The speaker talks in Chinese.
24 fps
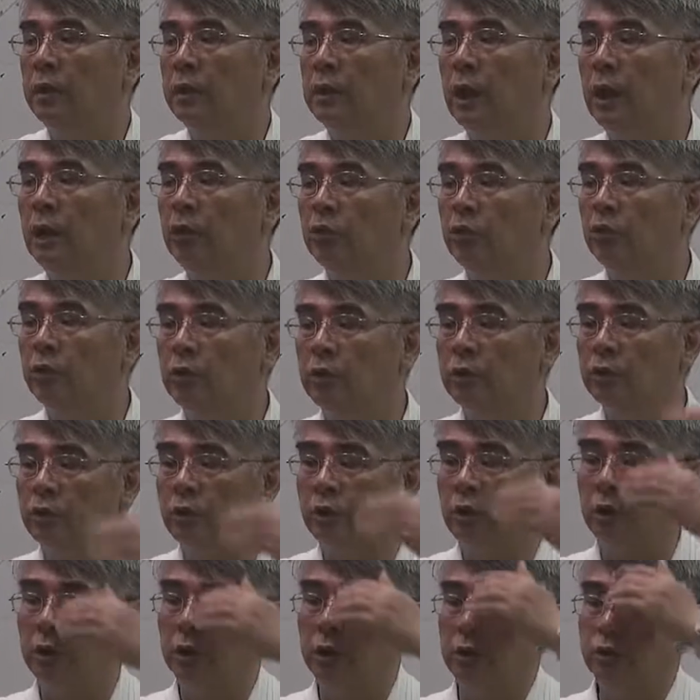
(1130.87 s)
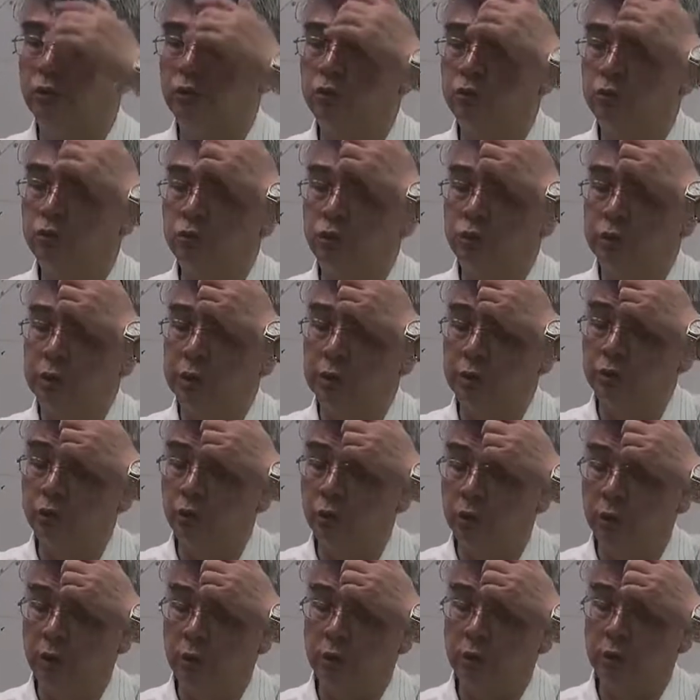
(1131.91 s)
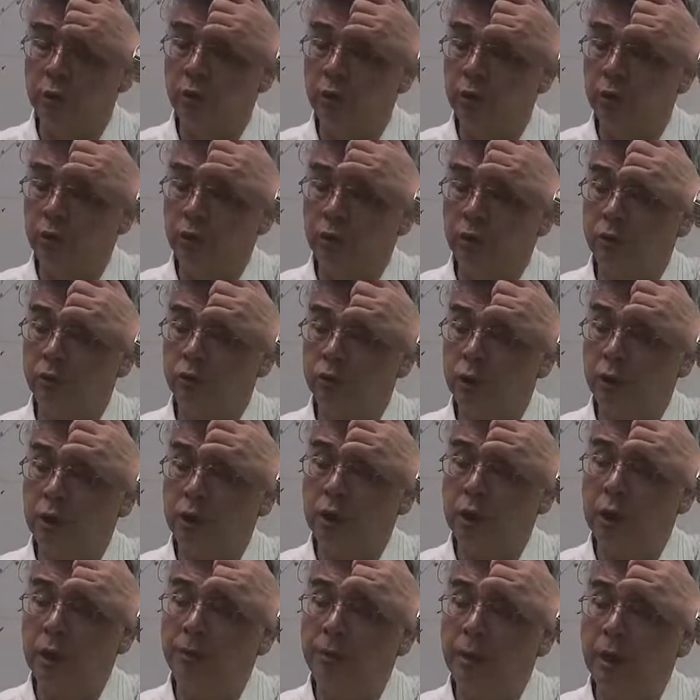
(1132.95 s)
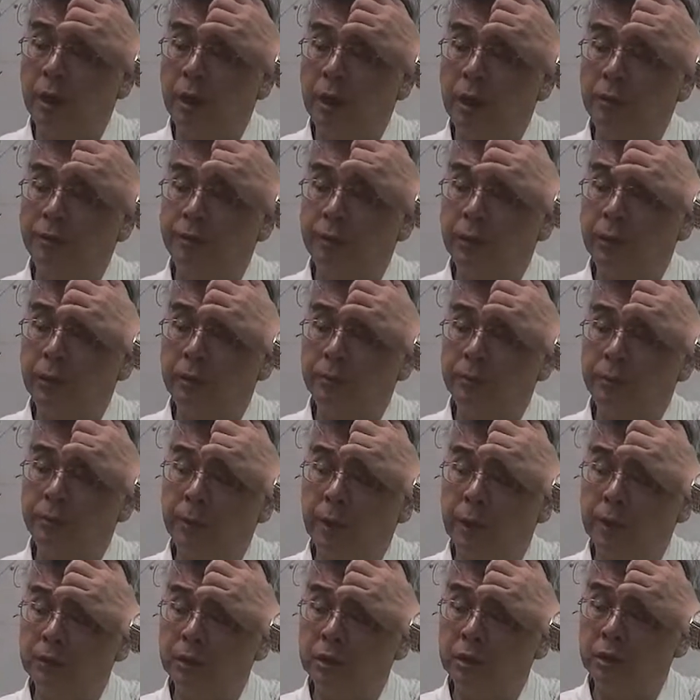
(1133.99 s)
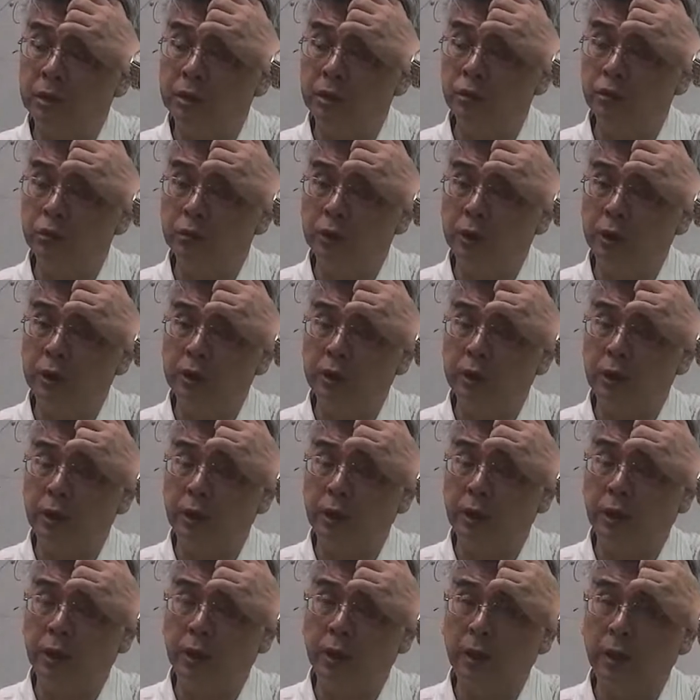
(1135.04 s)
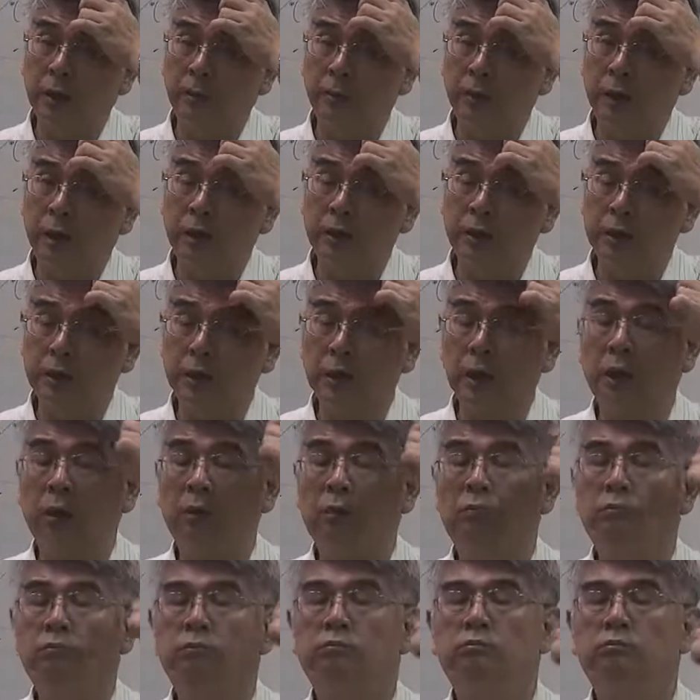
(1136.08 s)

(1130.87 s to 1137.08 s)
登录的时候呢，数据写错了，所以呢，他把它被把七数这个点呢，把它移掉。